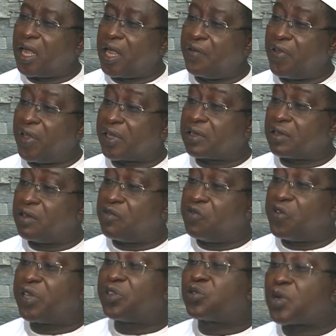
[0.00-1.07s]
avec
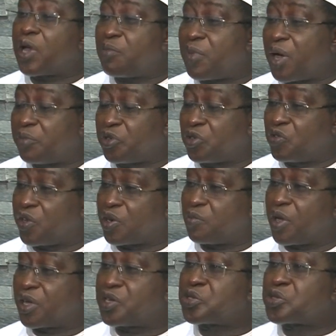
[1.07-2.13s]
23 membres du
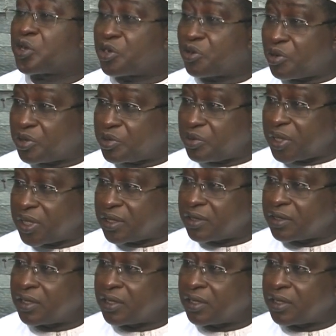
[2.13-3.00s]
gouvernement qui sont reconduits,